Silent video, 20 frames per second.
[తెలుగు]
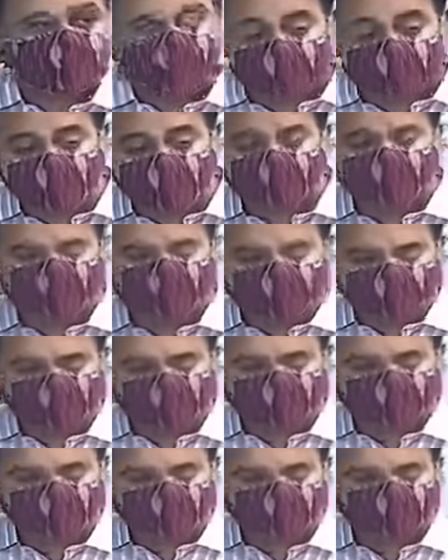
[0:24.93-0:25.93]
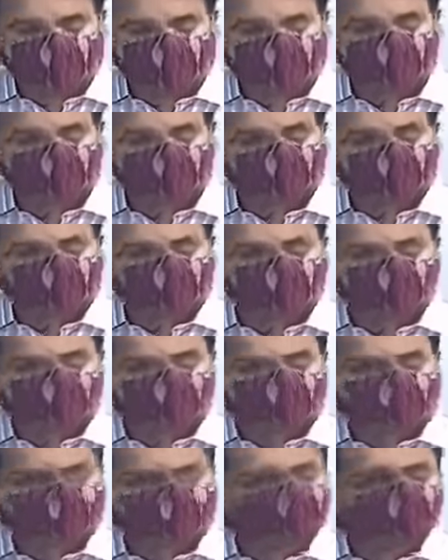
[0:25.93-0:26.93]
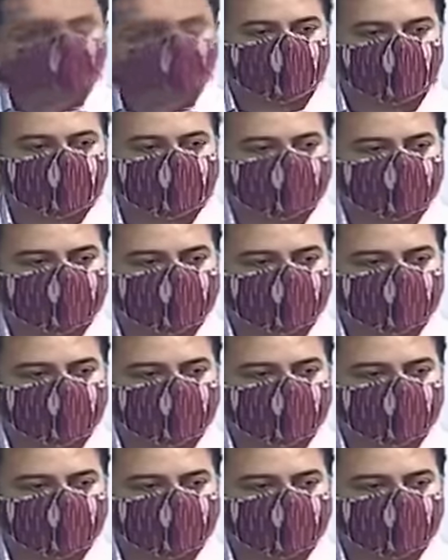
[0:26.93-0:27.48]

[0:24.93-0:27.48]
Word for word: గతంలో ఈ ధరణి అనే వ్యవస్థ రాకముందు